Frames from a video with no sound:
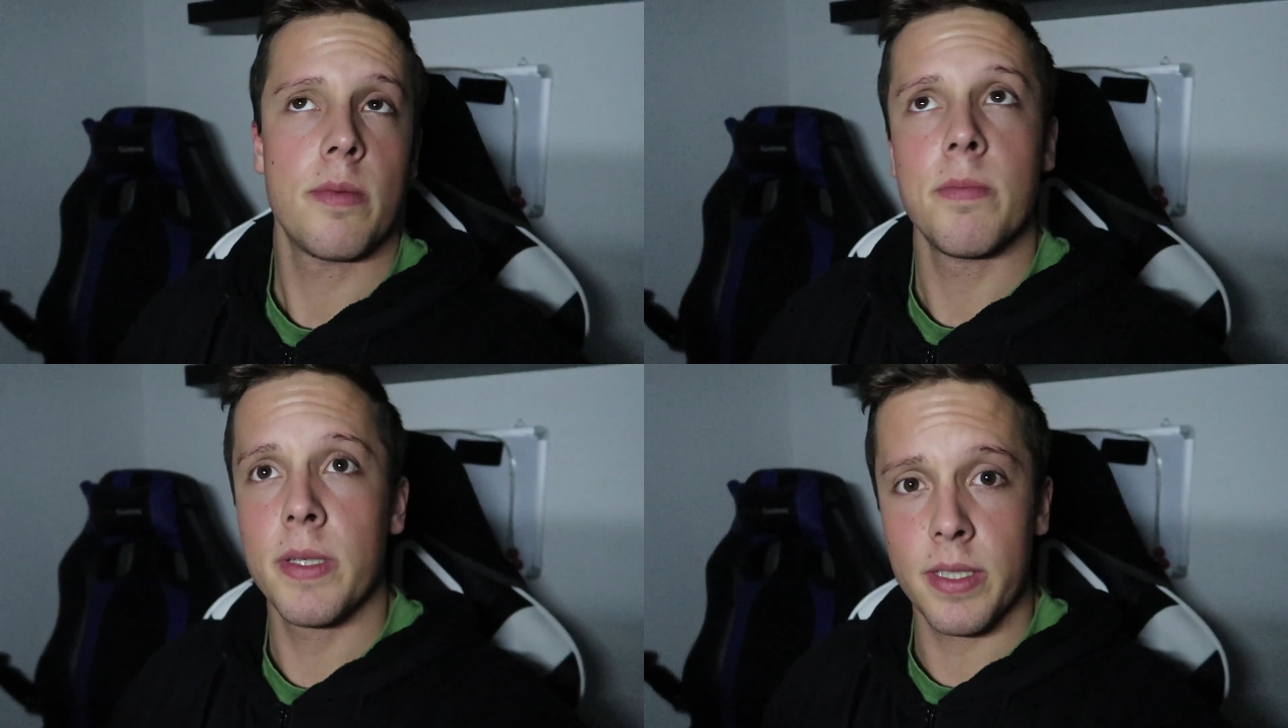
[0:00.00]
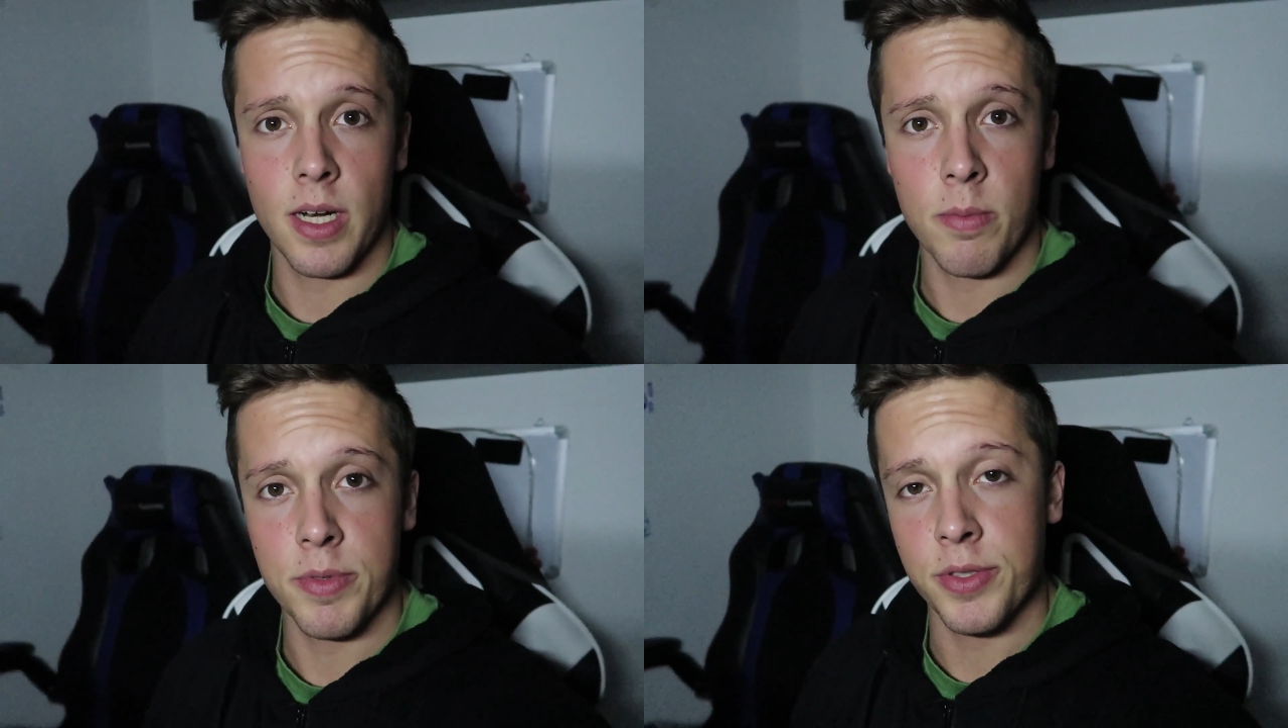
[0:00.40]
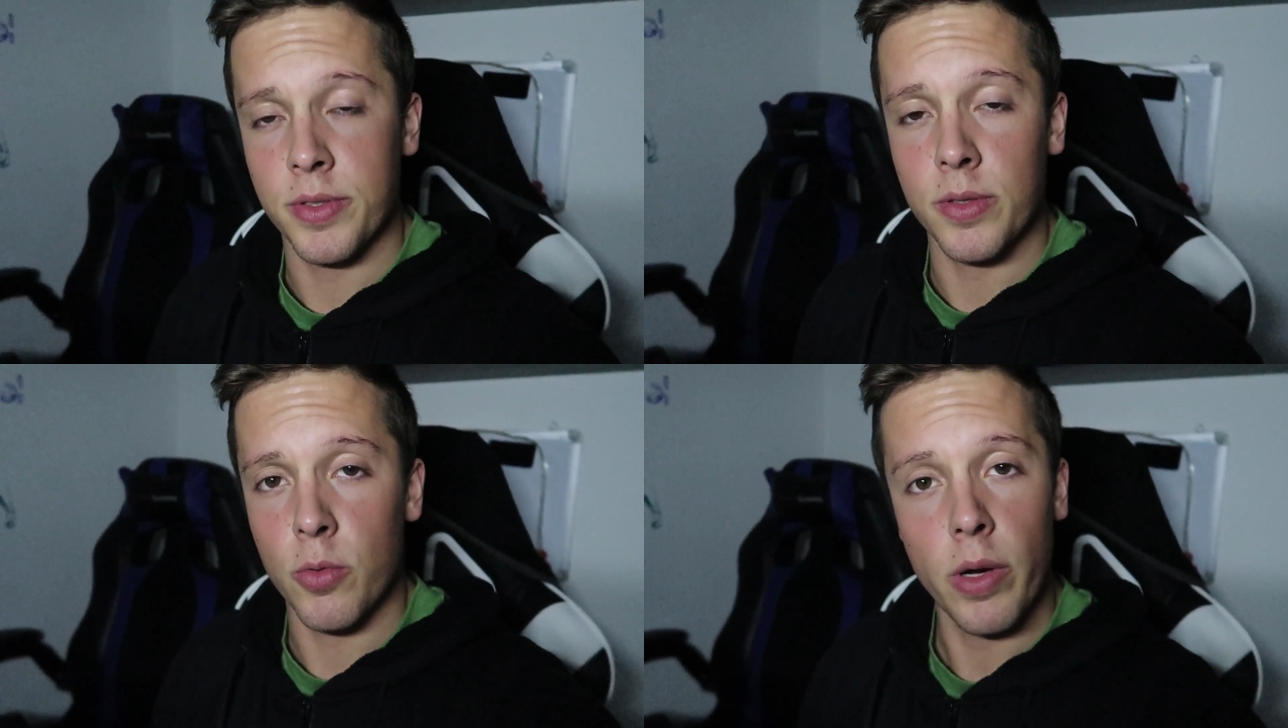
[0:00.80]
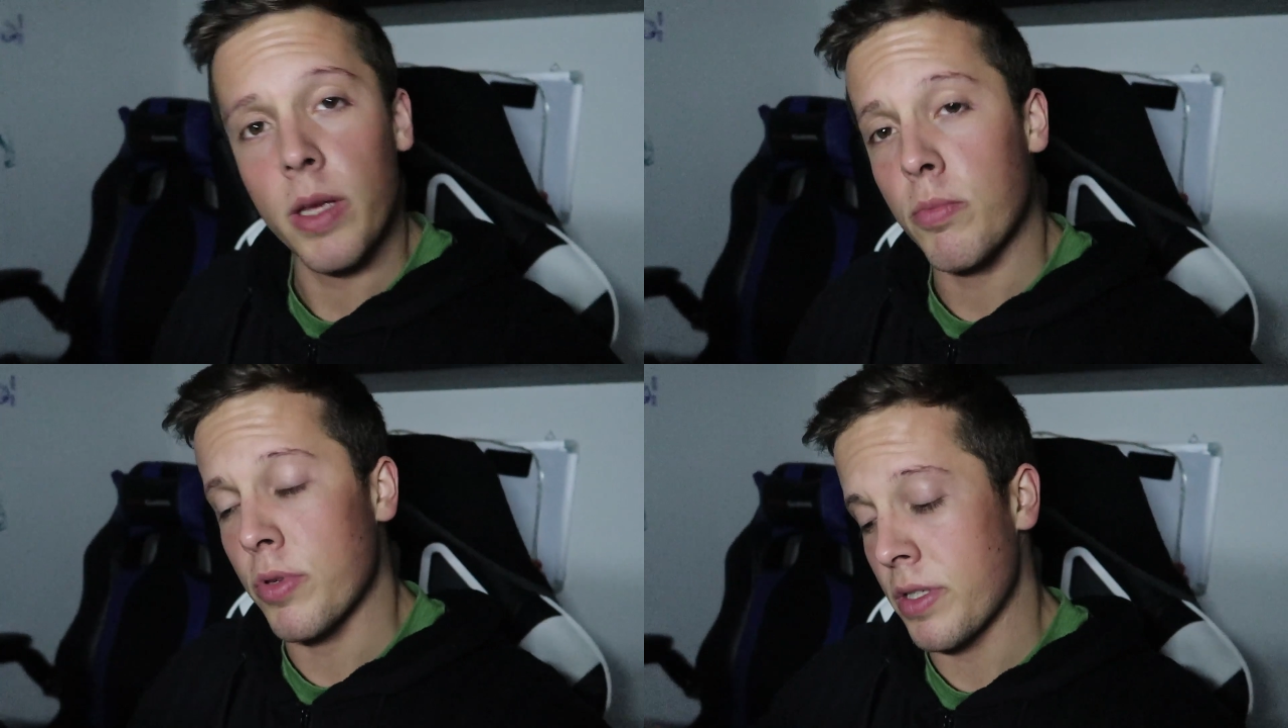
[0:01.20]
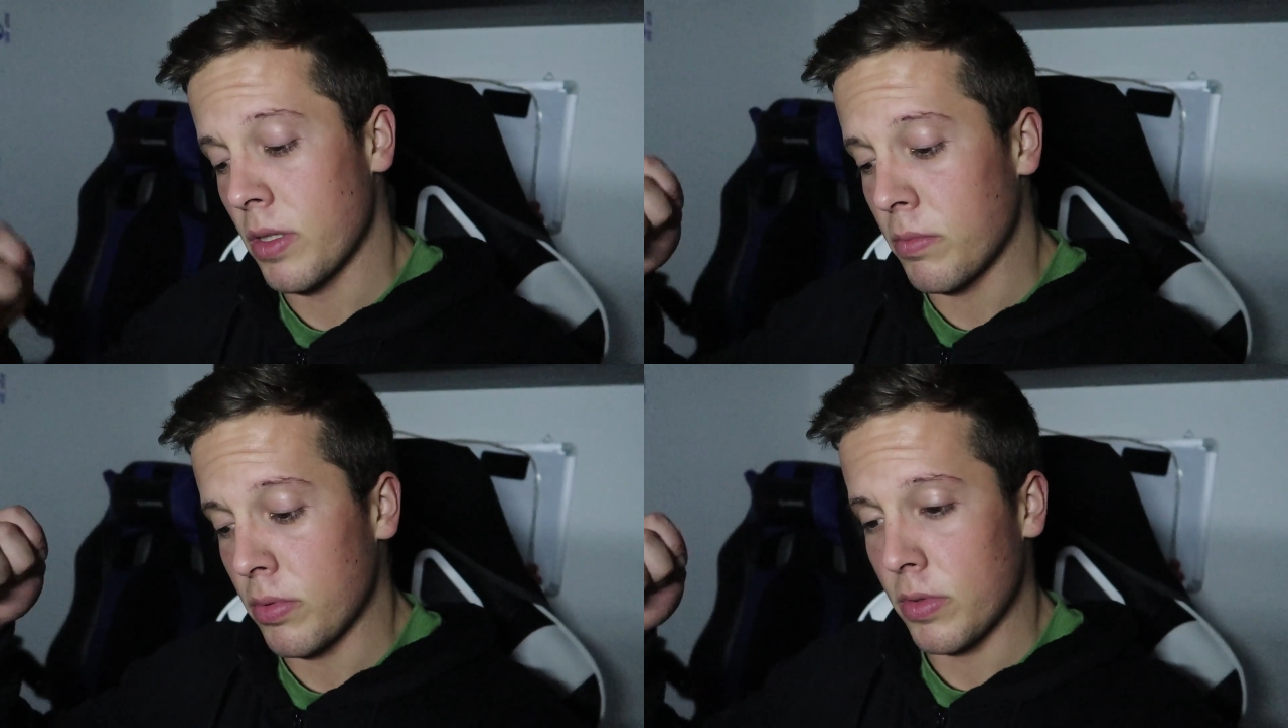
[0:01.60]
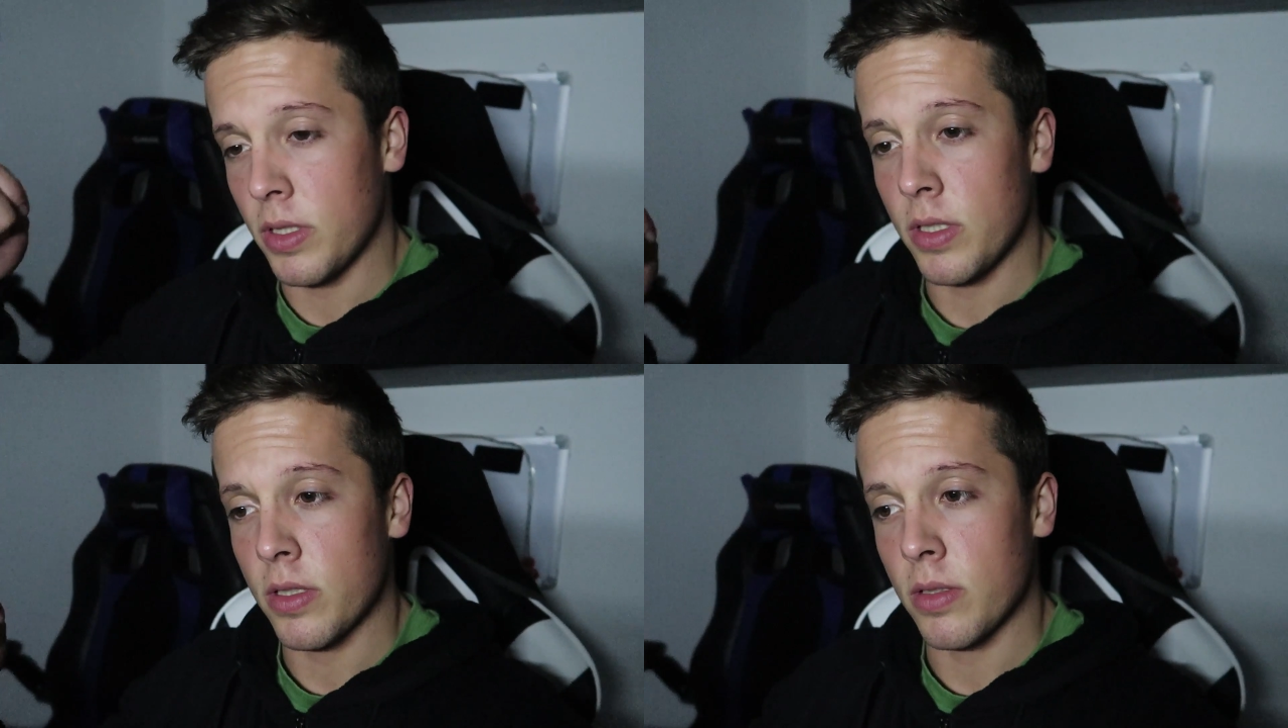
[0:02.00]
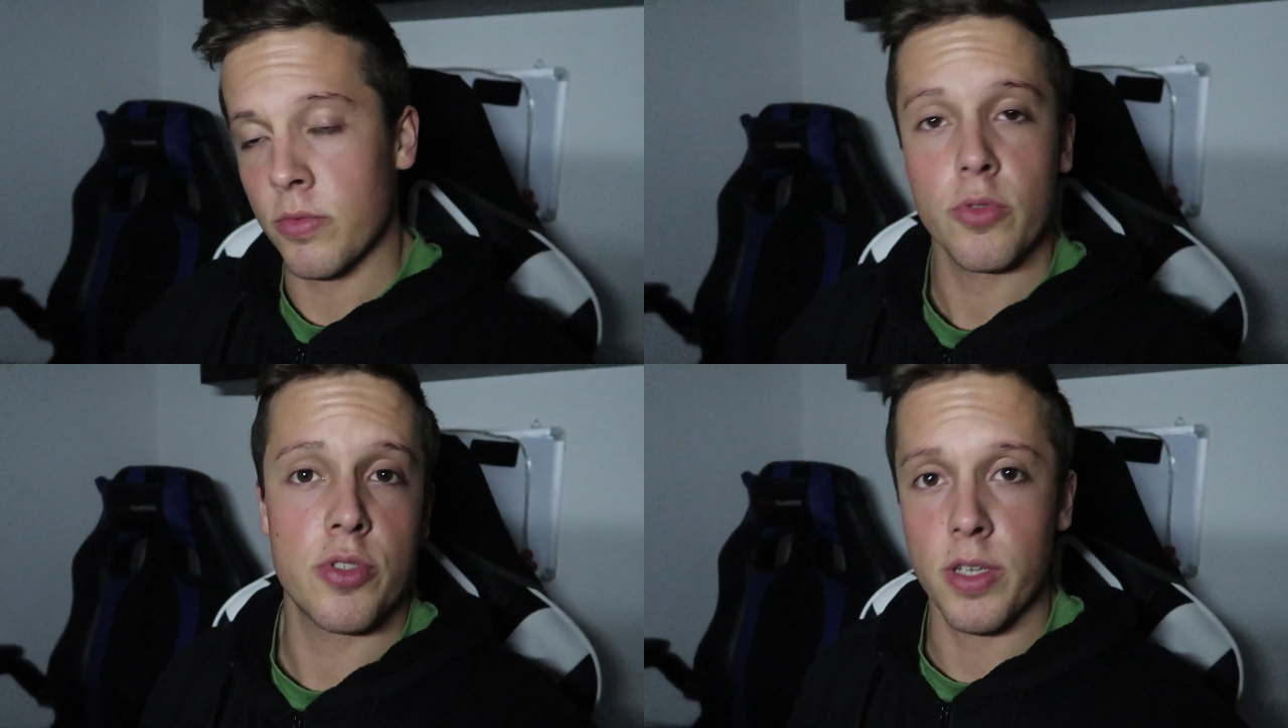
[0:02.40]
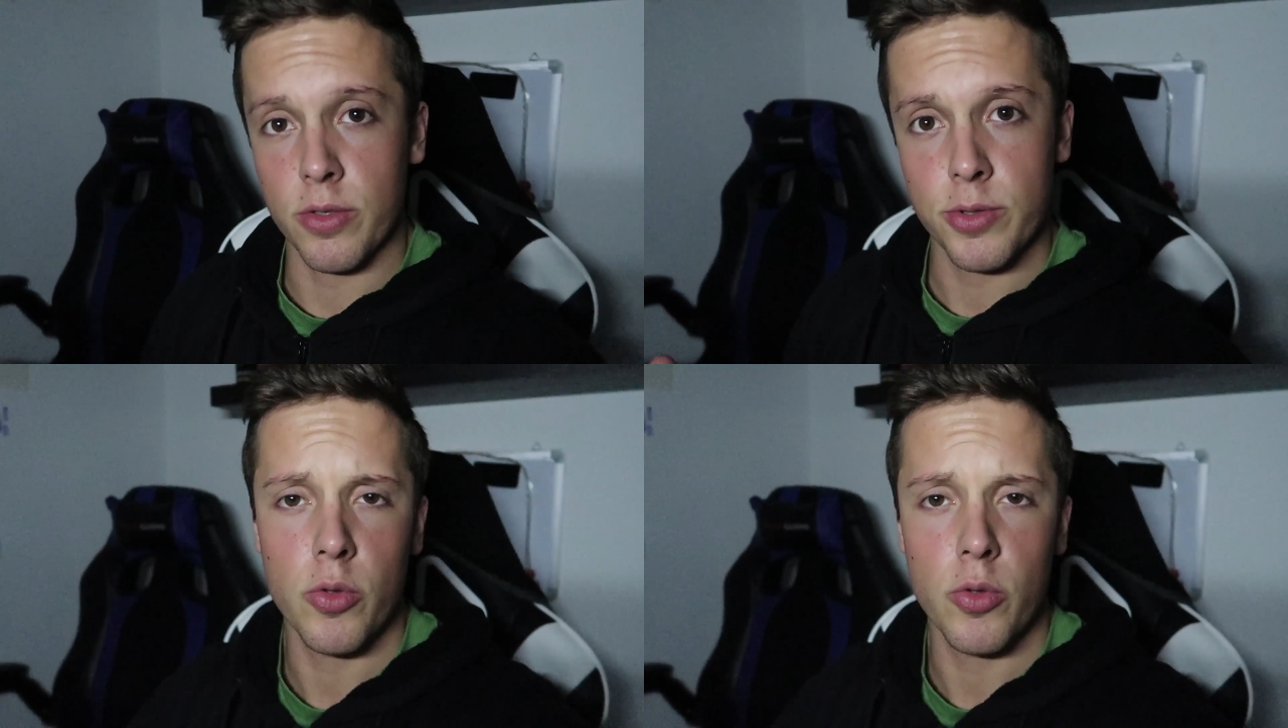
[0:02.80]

20 gramas de whey, por exemplo, e eh, frutos secos.